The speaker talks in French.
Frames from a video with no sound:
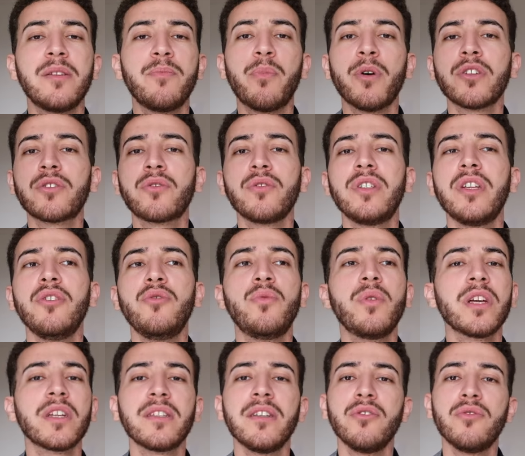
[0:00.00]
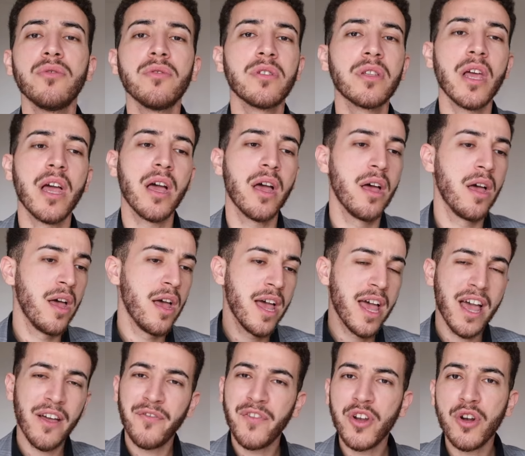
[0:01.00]
Ils pensent que séduire, c'est juste un,
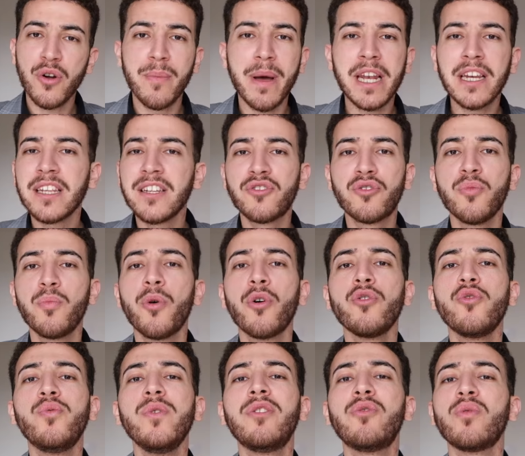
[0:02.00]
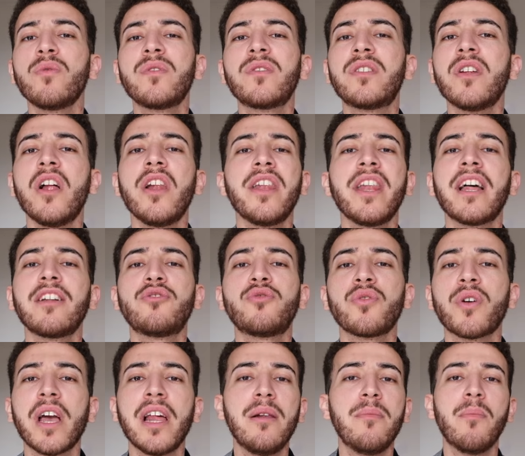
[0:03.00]
phénomène qui se produit tout seul,
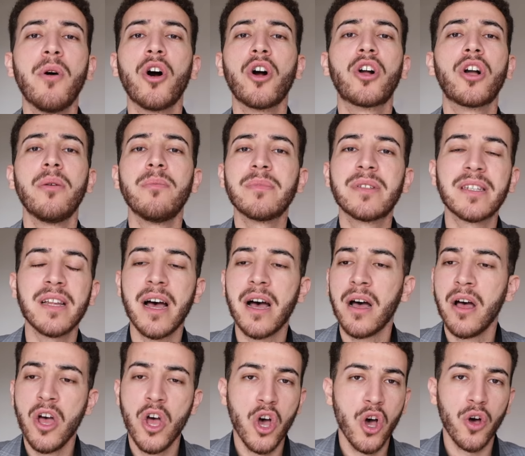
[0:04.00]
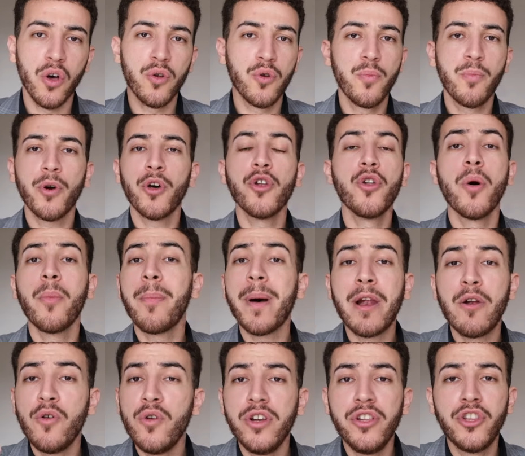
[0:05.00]
naturellement, comme ça, en ne prenant pas
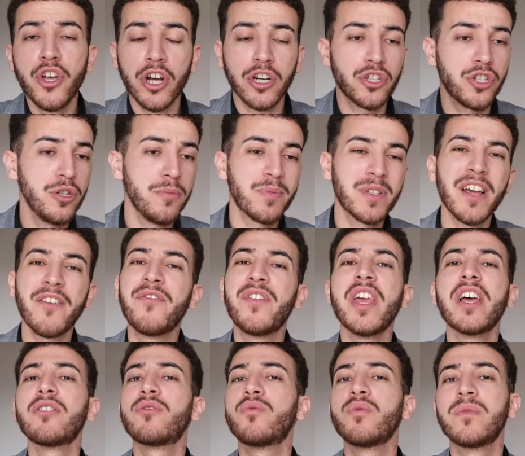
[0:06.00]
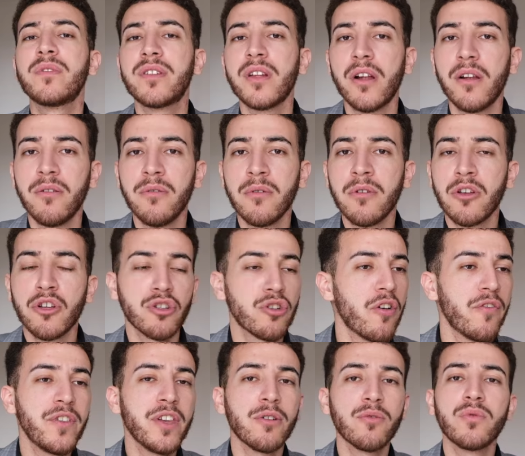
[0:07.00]
le leadership. Ça vient tout seul. Ça
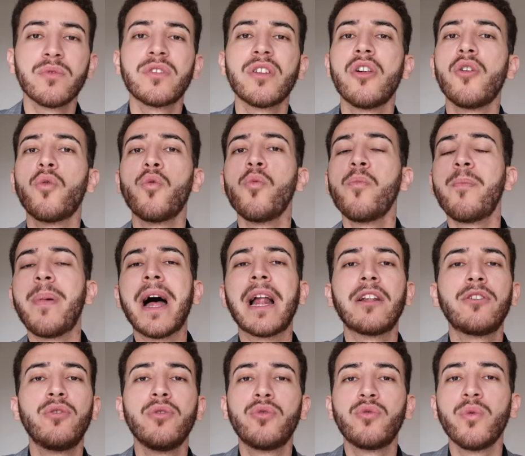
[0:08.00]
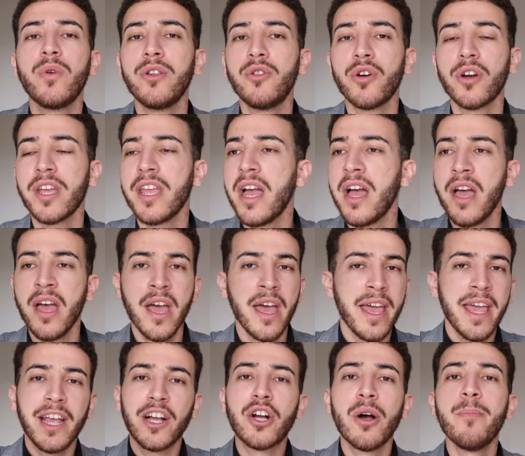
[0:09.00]
va venir tout seul. On parle de tout et de rien,
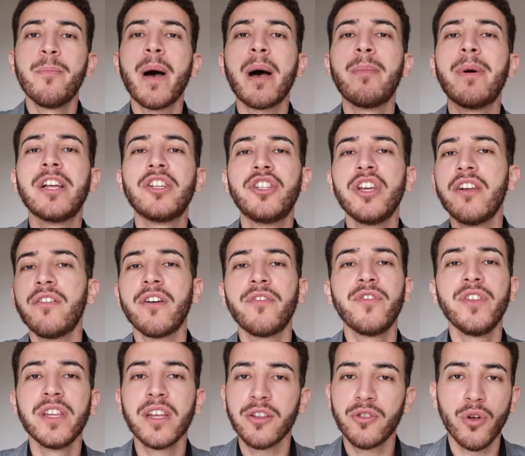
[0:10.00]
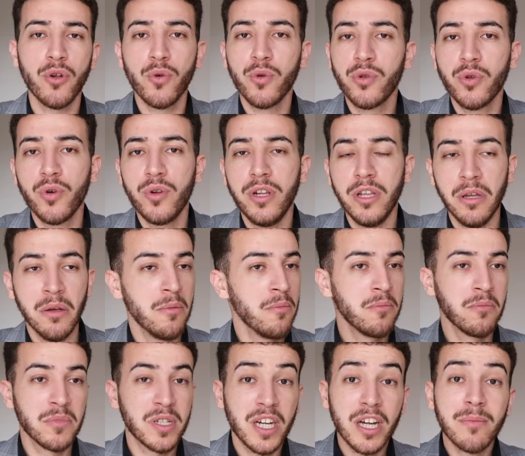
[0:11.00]
et comme par magie, elle va finir dans notre lit.
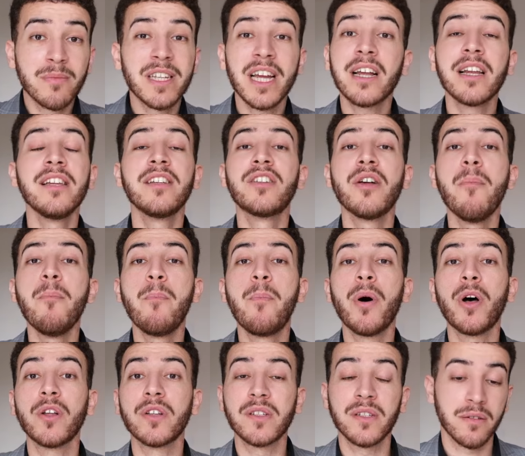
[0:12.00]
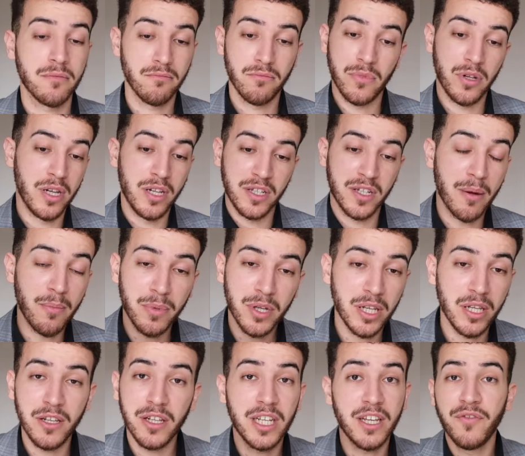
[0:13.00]
C'est comme ça que les hommes pensent. Les hommes
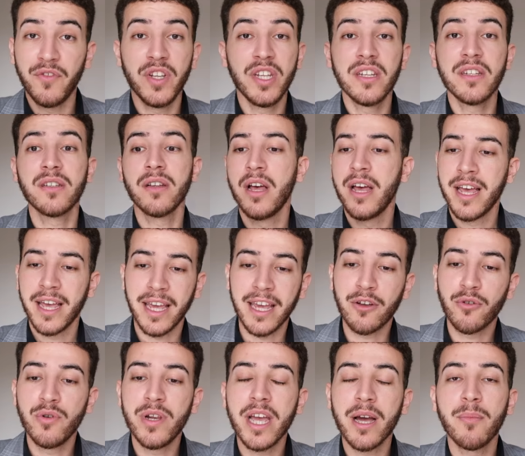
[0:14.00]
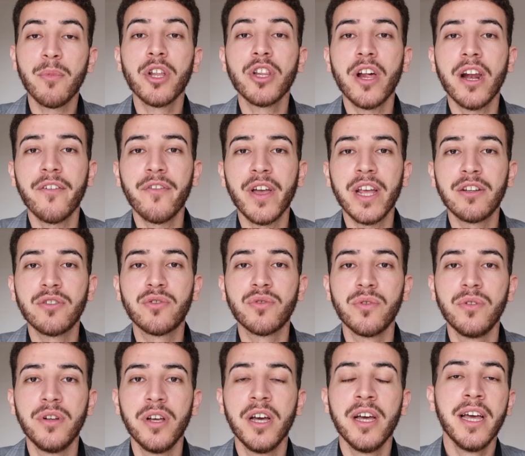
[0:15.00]
qui, finissent régulièrement dans la friend
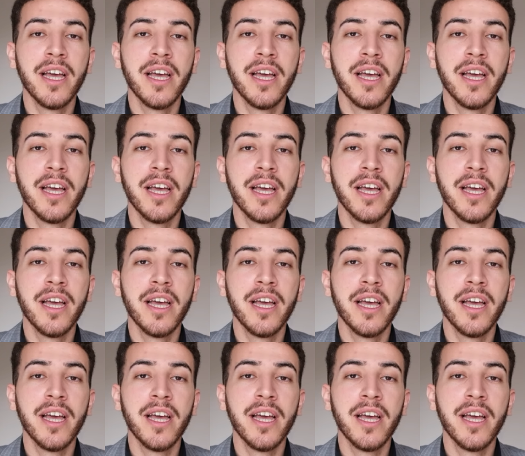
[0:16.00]
zone.